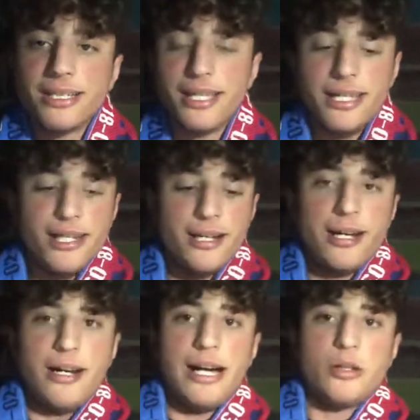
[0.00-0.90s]
che eh,
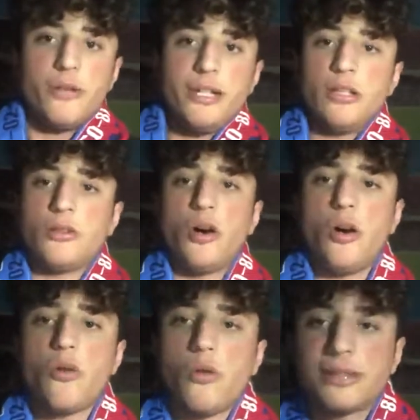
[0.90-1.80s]
hanno
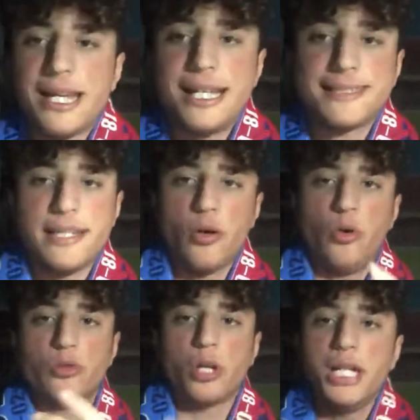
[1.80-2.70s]
vinto 3-0
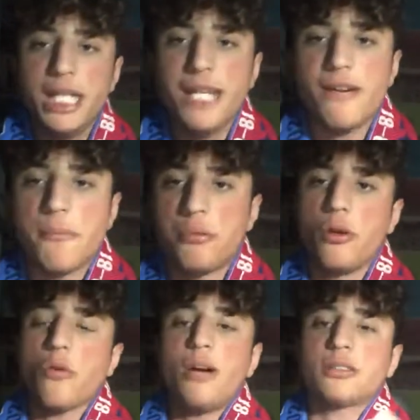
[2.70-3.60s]
contro il
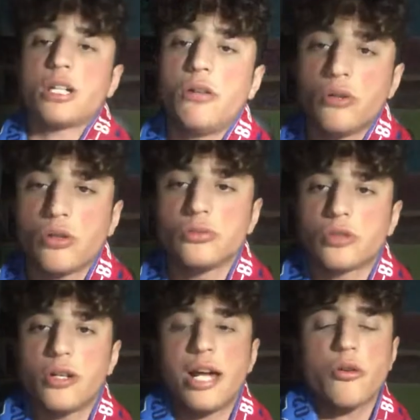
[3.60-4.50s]
Liverpool, 4-1
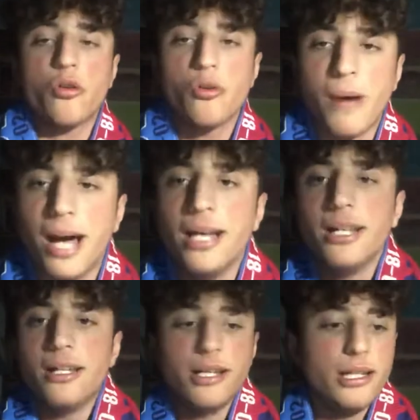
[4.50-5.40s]
contro la Roma,
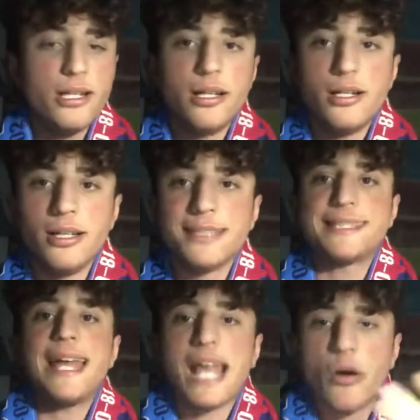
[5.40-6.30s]

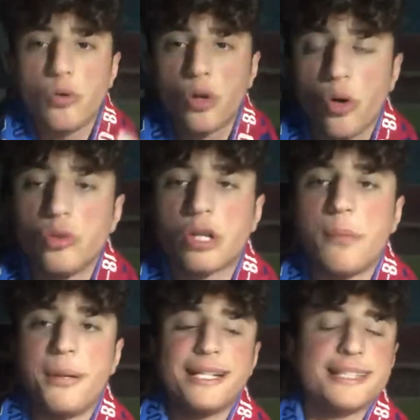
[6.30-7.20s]
6-1 contro il
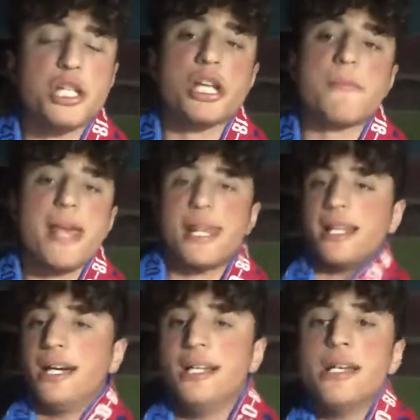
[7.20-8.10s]
Paris Saint
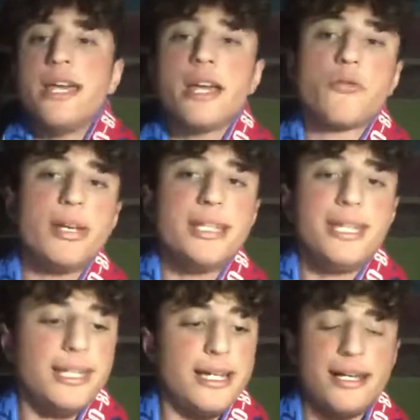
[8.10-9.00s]
Germain e
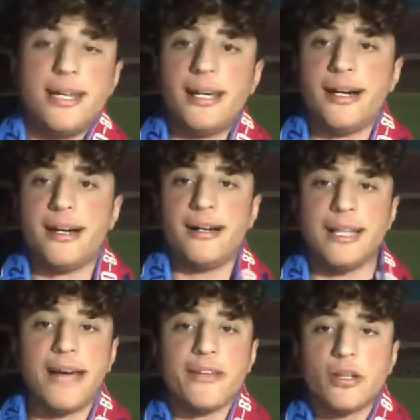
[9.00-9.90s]
quindi
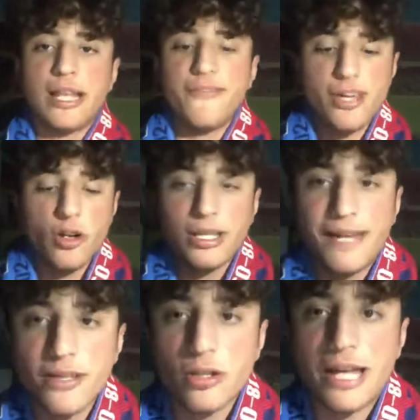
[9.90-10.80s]
la vedo, davvero, la
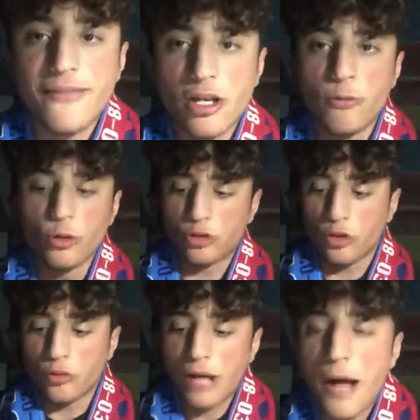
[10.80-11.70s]
vedo davvero molto
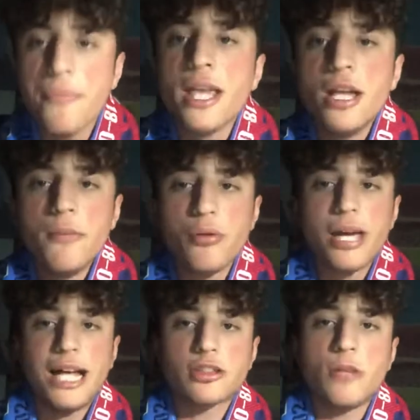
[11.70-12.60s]
dura più che
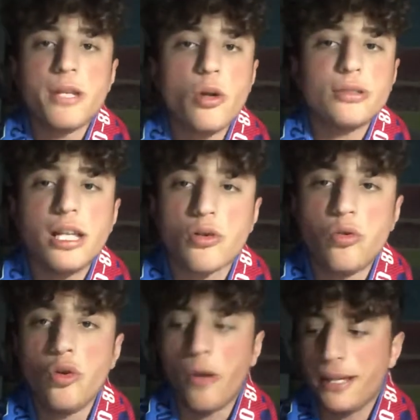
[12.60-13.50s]
altro mi rode il
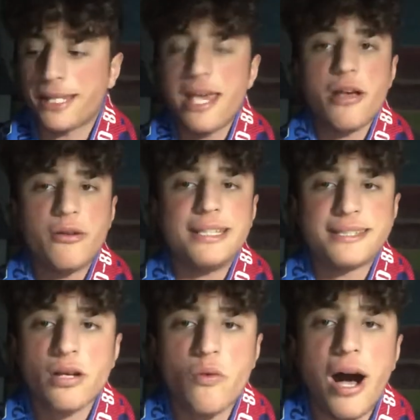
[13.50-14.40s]
culo perché
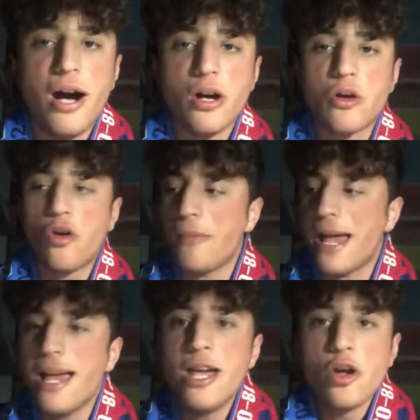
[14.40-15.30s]
questi qua, come,
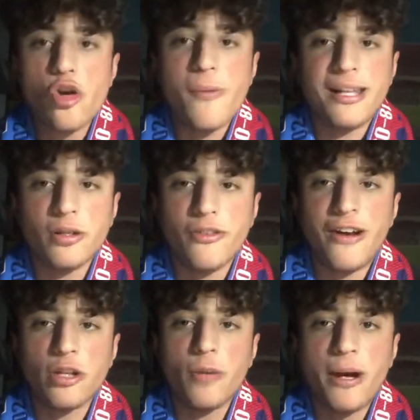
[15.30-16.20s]
come hanno,
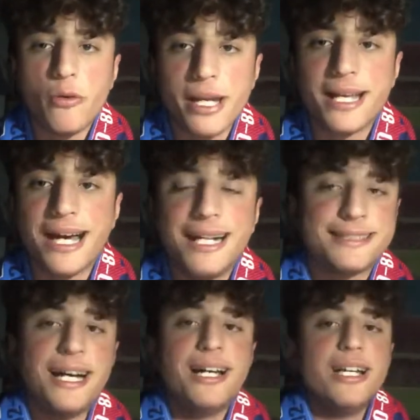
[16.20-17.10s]
fanno paura in
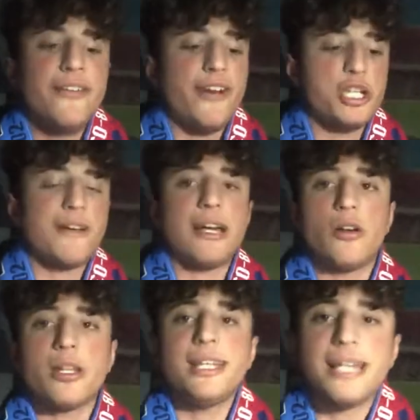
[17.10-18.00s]
casa, facevano
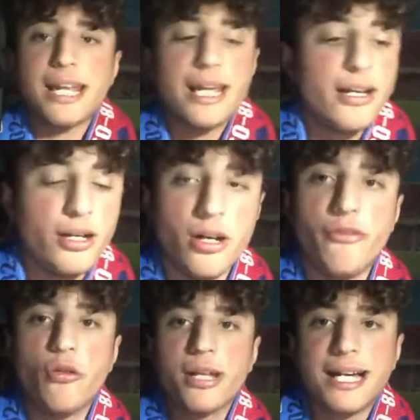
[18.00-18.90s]
ridere uh,
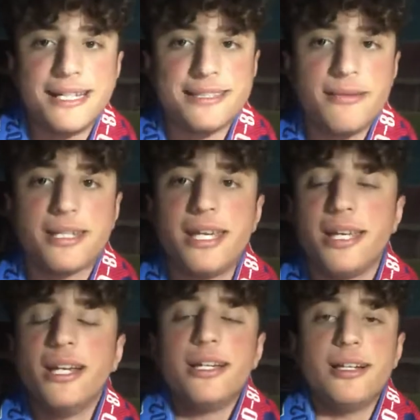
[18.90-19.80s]
fuori casa
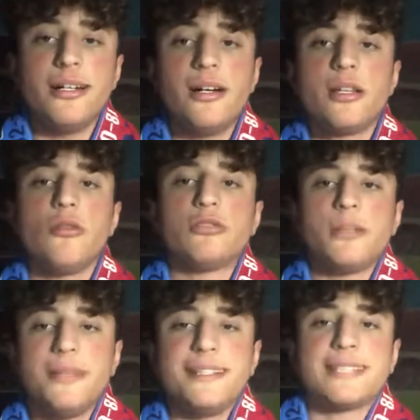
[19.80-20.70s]
perché uh, gli
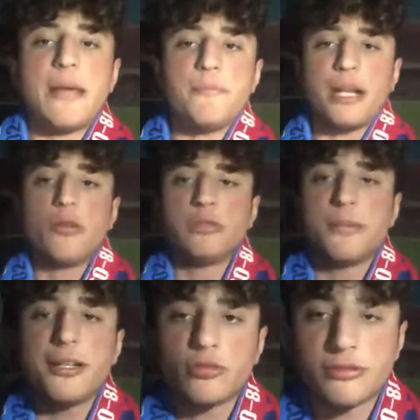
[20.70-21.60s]
ultimi, sempre gli ultimi
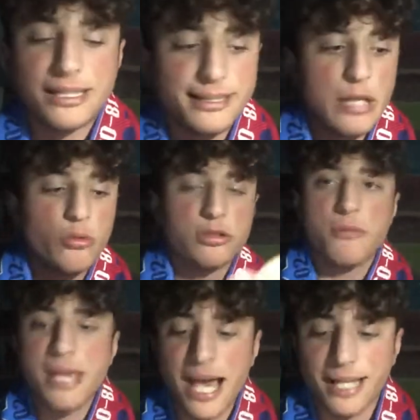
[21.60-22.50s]
risultati degli
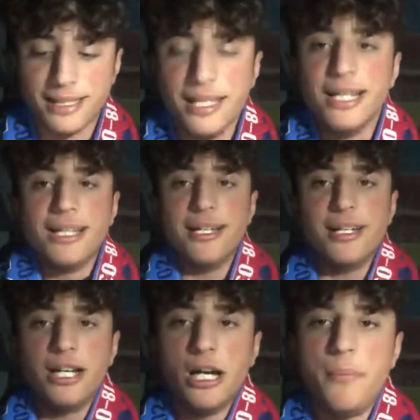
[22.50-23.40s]
ultimi anni
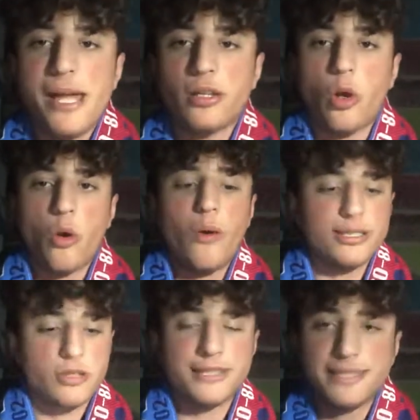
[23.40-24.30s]
uh, perdono
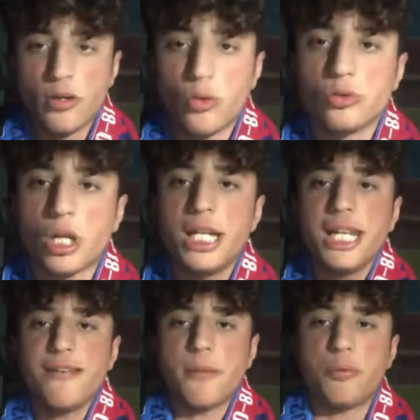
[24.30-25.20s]
4-0 contro il
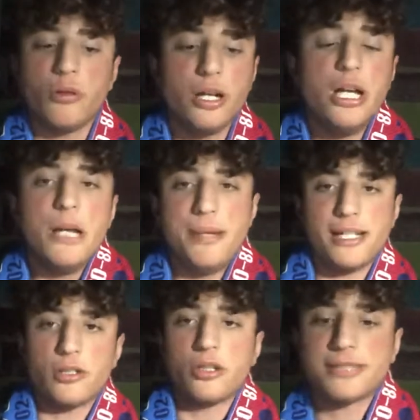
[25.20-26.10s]
Liverpool,
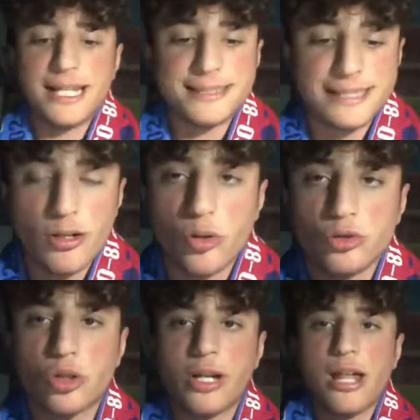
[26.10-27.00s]
perdono 3-0
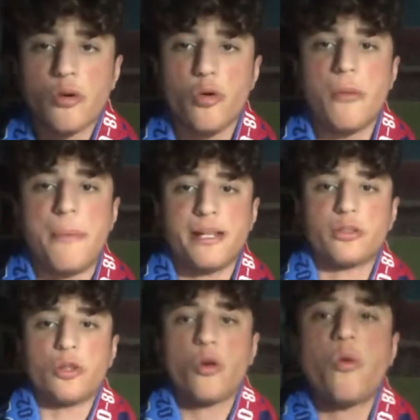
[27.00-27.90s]
contro la Roma,
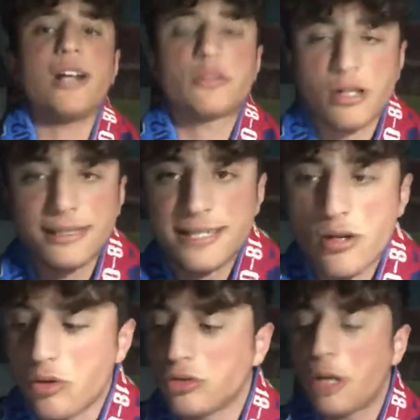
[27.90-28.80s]
perdono
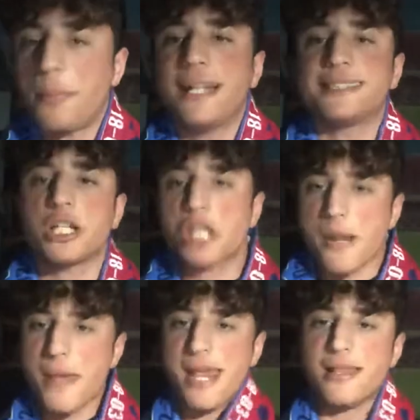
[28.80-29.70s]
4-0 contro il Paris Saint
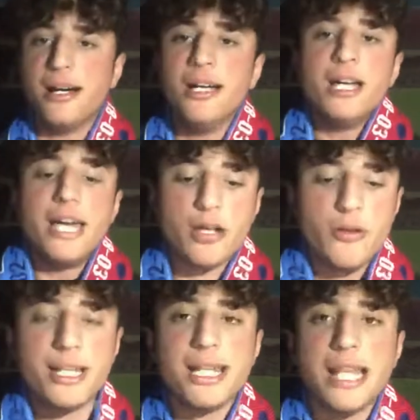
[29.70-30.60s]
Germain e
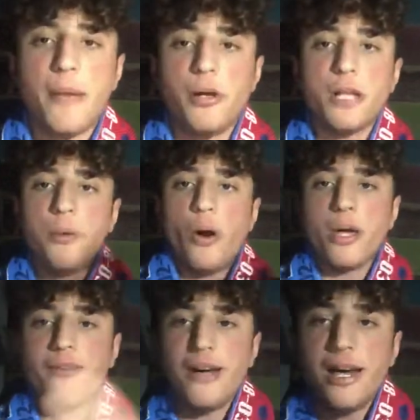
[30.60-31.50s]
quindi il Napoli
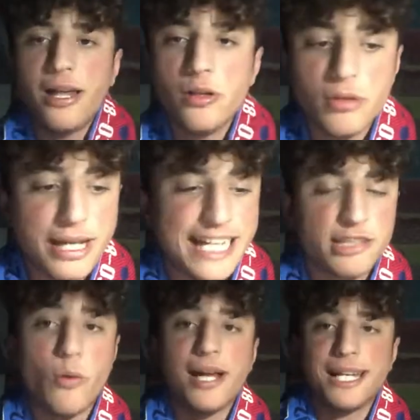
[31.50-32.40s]
poi è l'unica
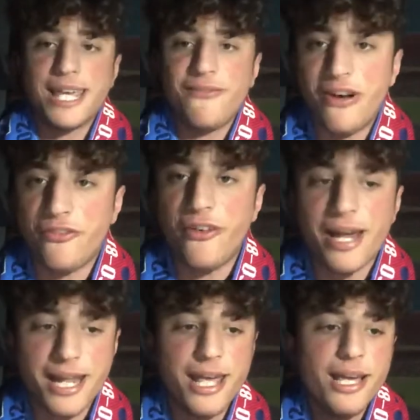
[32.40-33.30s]
squadra che va a
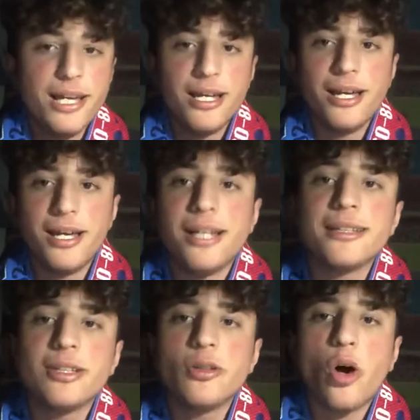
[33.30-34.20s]
fare
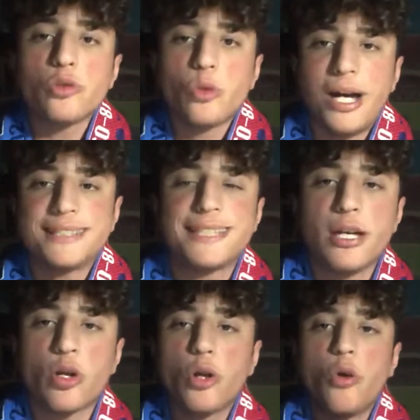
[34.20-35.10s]
no 2-0,
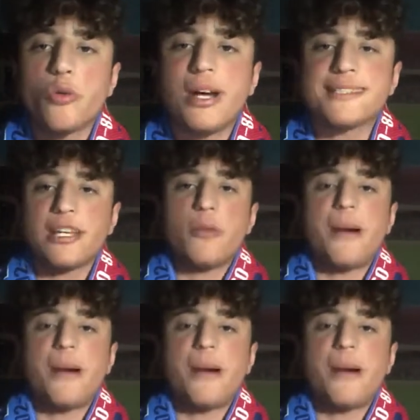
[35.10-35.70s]
no 1-0